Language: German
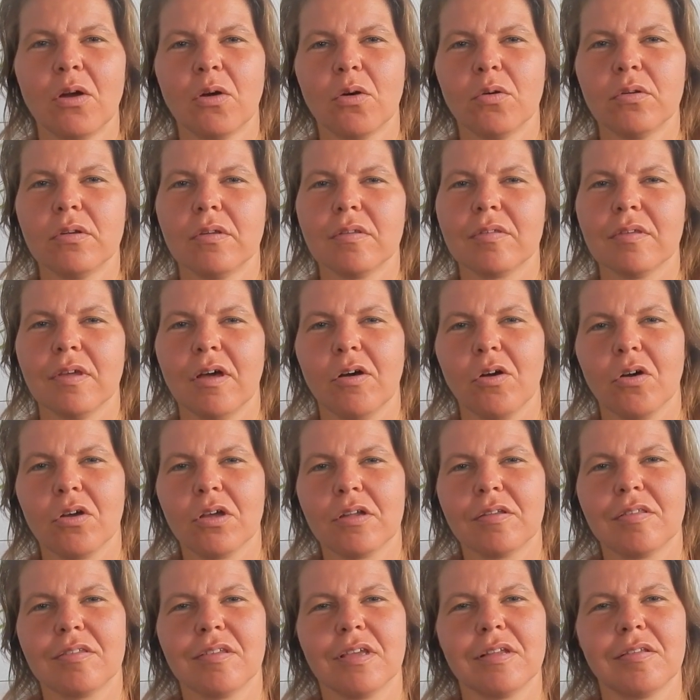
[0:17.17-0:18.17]
und es auch
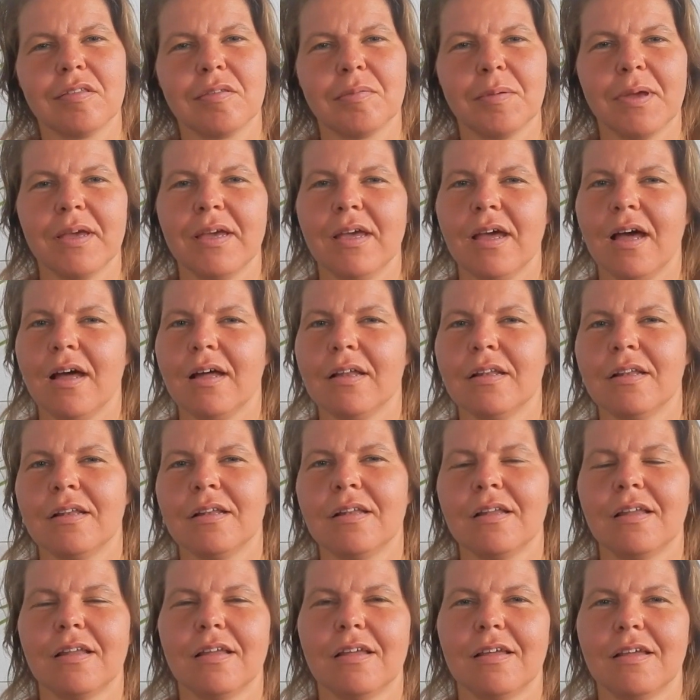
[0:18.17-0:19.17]
jetzt seit zwei
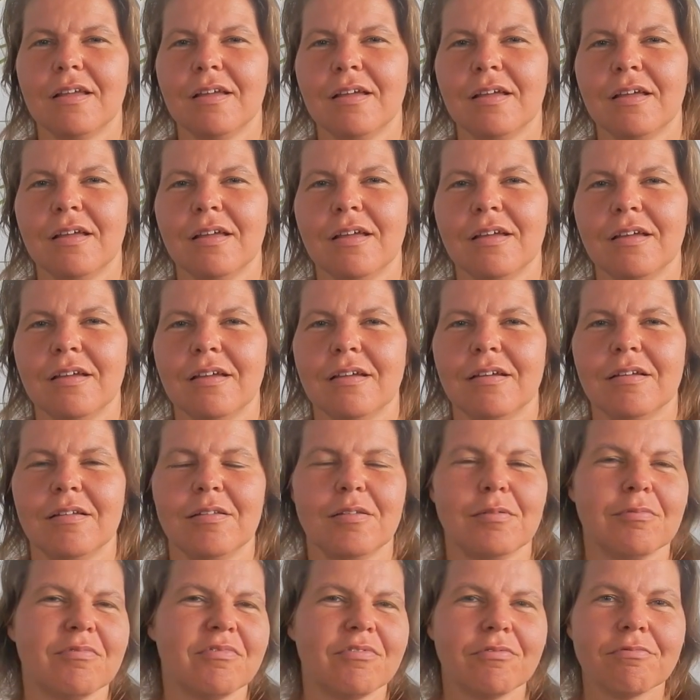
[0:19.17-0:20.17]
Jahren
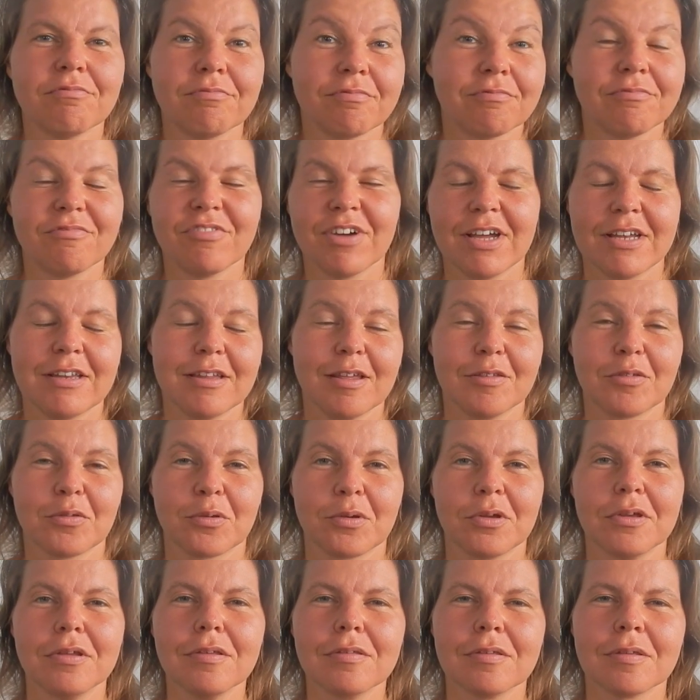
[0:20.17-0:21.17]
äh, weiter so
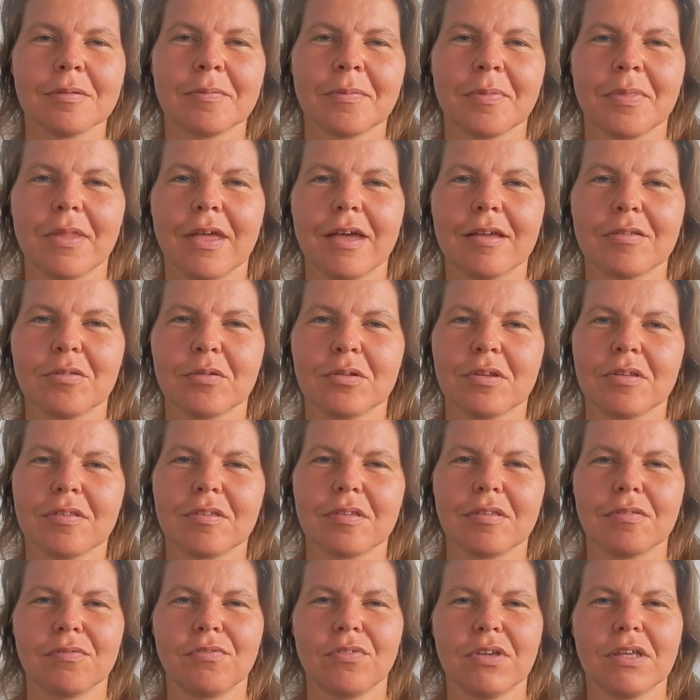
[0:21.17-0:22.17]
ist, also das
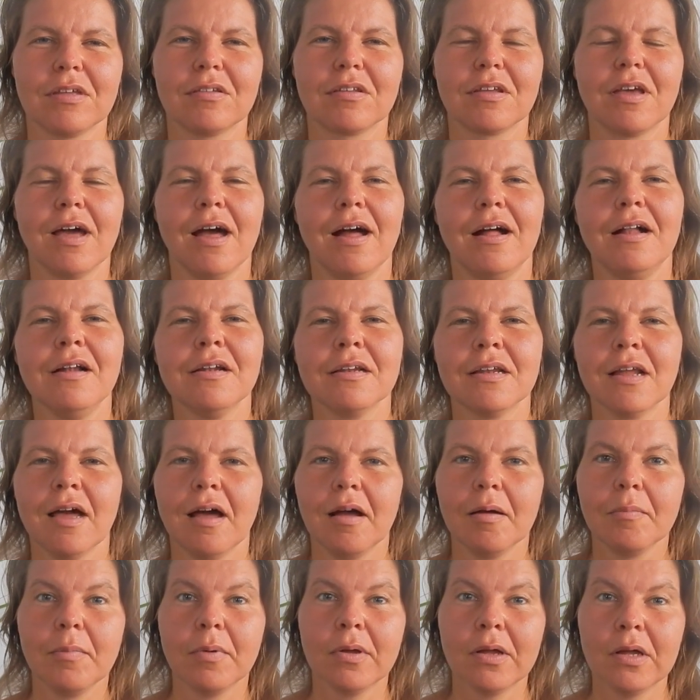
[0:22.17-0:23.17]
Gewicht gehalten
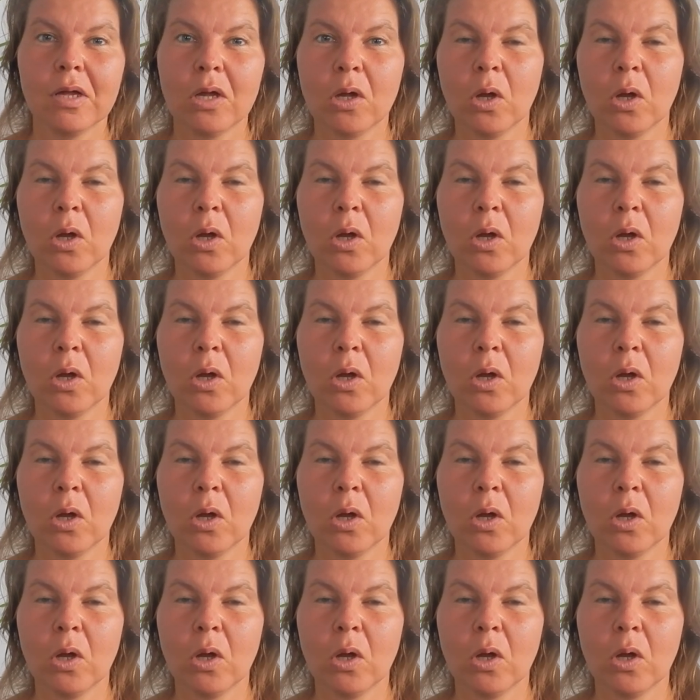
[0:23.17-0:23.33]
habe.